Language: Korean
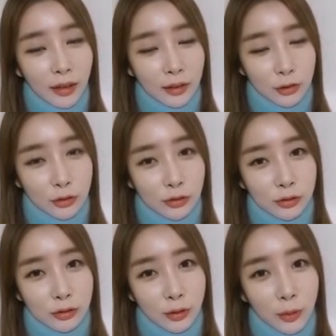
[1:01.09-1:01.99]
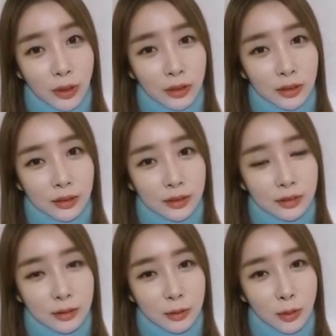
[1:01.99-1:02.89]
아주 꽉
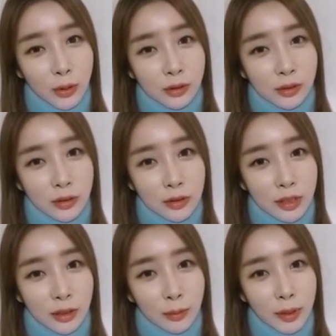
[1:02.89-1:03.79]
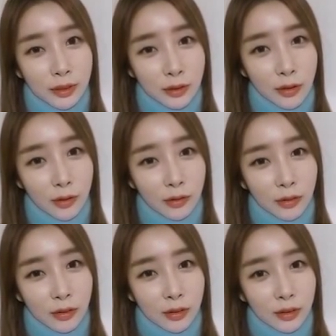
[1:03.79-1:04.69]
조여서 잘 매서
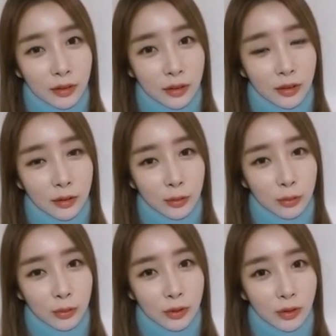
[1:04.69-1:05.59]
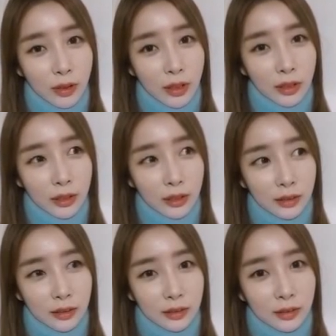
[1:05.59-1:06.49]
그래도
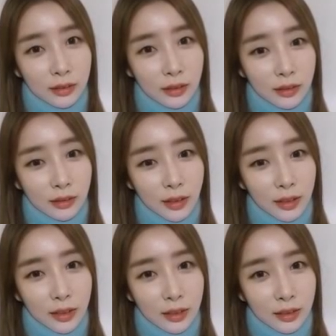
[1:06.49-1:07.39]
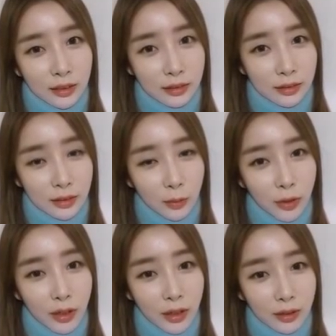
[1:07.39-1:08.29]
이렇게 네,
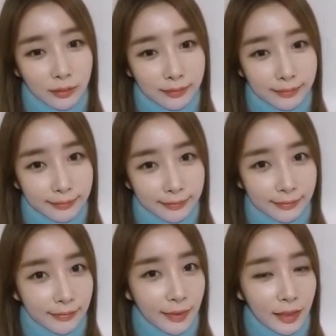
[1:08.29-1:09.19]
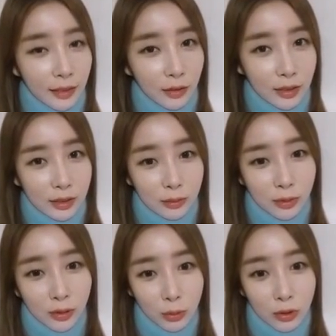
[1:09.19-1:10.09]
다행스럽게 네, 이렇게
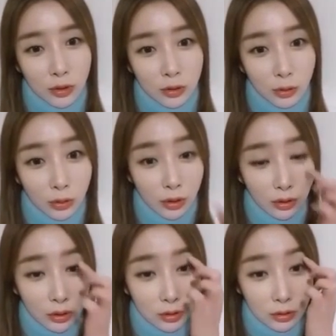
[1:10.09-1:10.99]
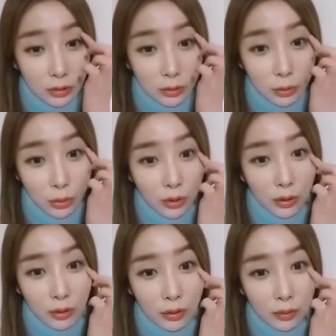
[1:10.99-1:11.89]
있습니다. 원래 여기에 사실
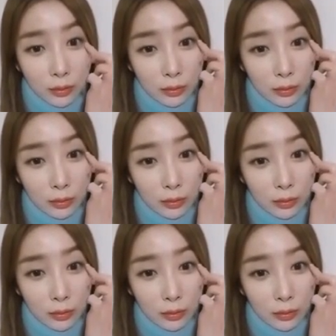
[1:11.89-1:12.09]
이쪽에